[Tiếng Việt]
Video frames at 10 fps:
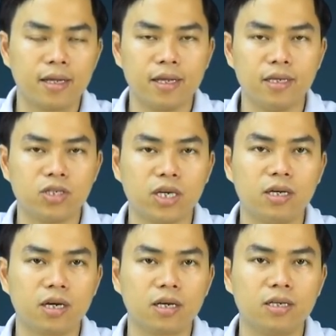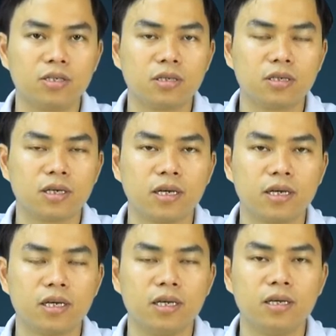thì sẽ được cái cái
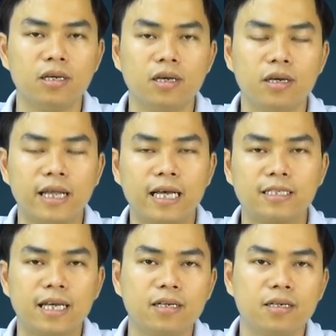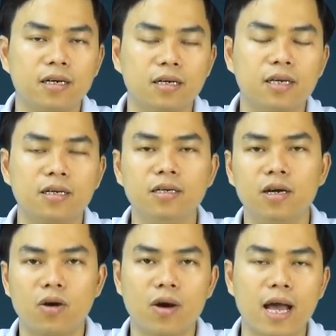cái thẻ xanh định cư
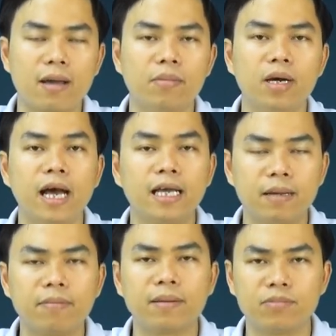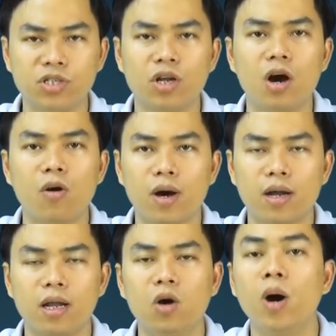của nó 20 25 năm gì đó hoặc
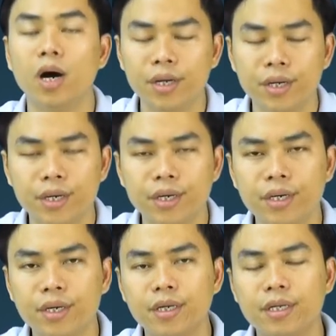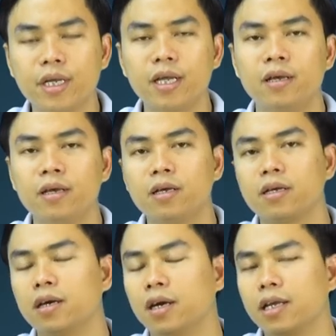là lâu hơn. Thế thì
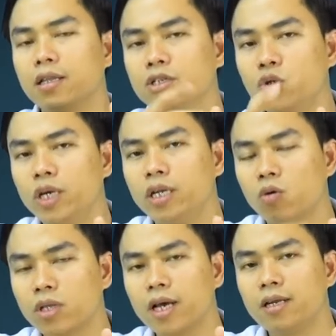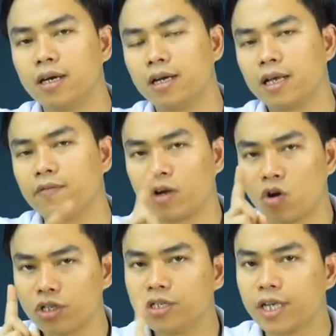ờ, cái tư duy đầu tiên là người ta phải
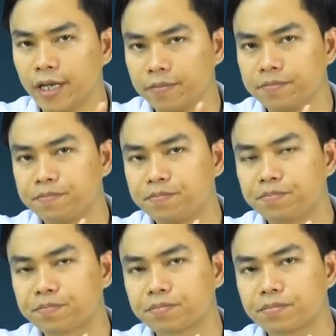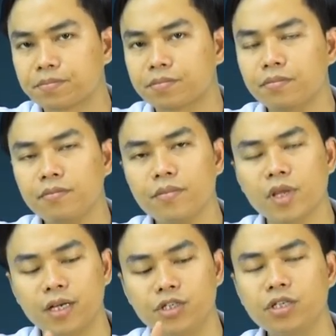có chương trình.
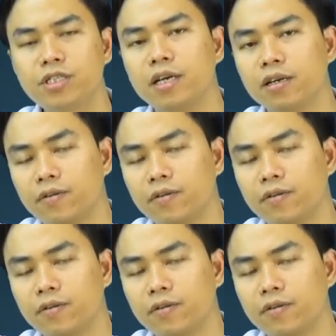Đấy, chương trình